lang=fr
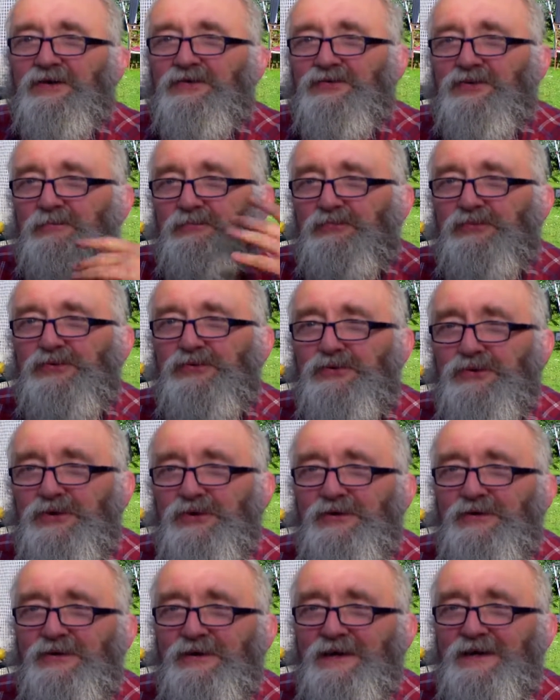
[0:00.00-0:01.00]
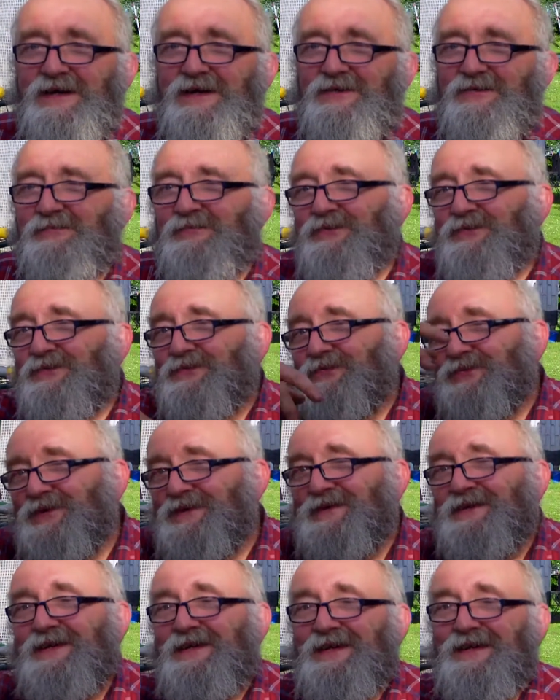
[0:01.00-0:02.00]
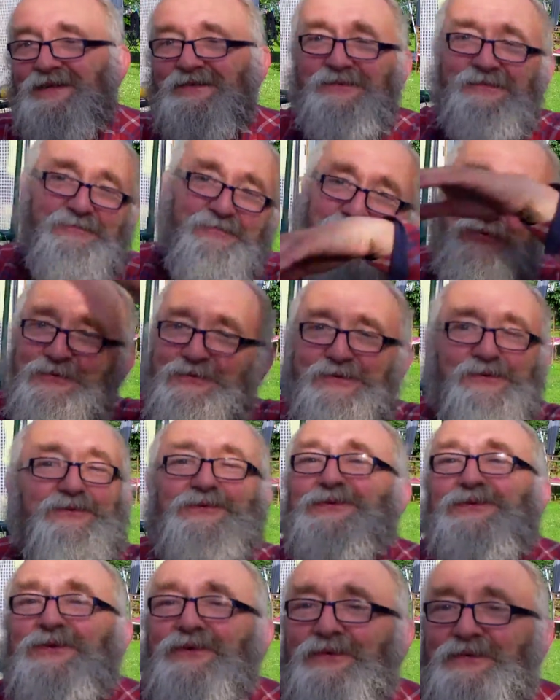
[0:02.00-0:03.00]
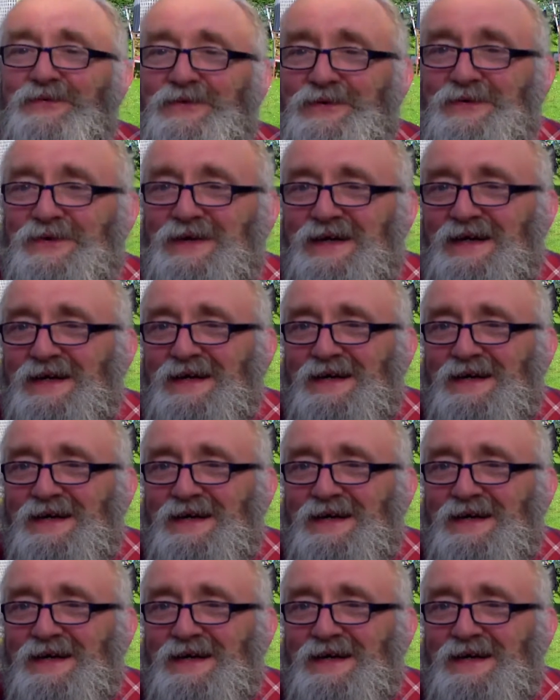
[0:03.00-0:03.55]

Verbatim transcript: de plus coloré, de plus fruitier, de plus tout ce qu'on veut